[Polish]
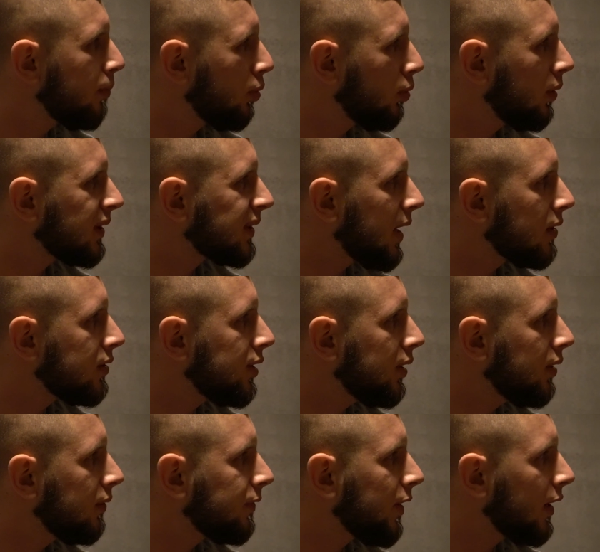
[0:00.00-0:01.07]
buły
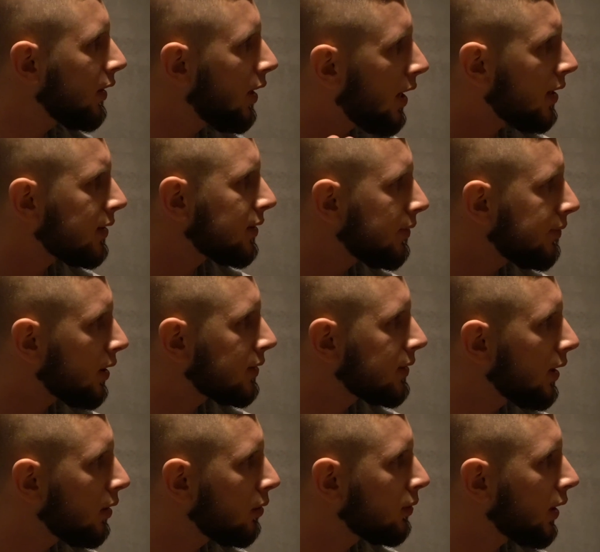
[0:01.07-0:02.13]
sadzi, fajnie ręce
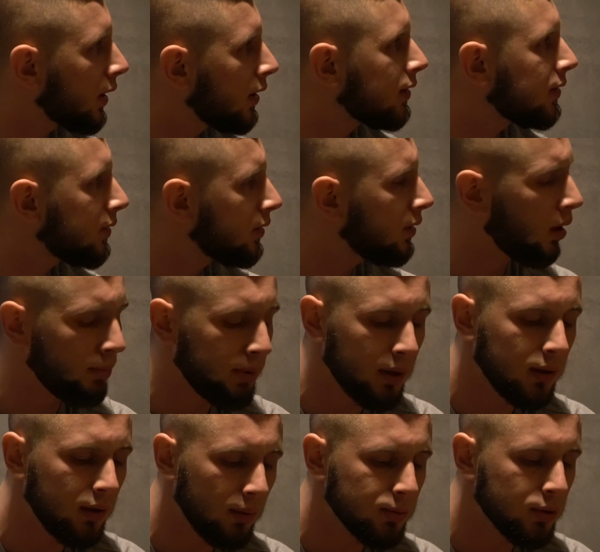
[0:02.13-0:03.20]
wracają, taki
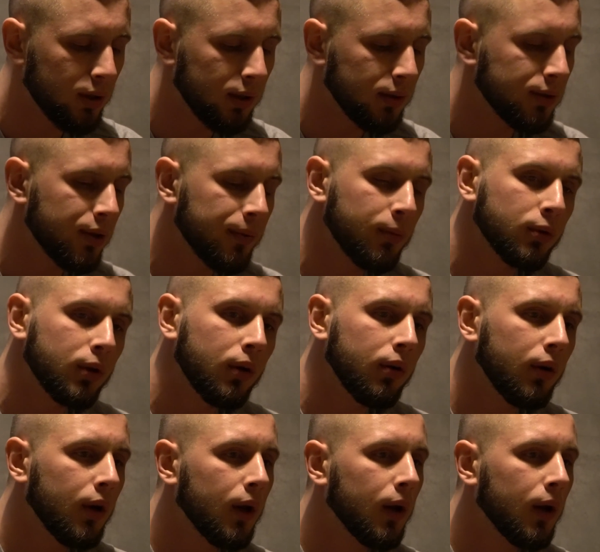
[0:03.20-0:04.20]
dobry, dobrze idzie mu to.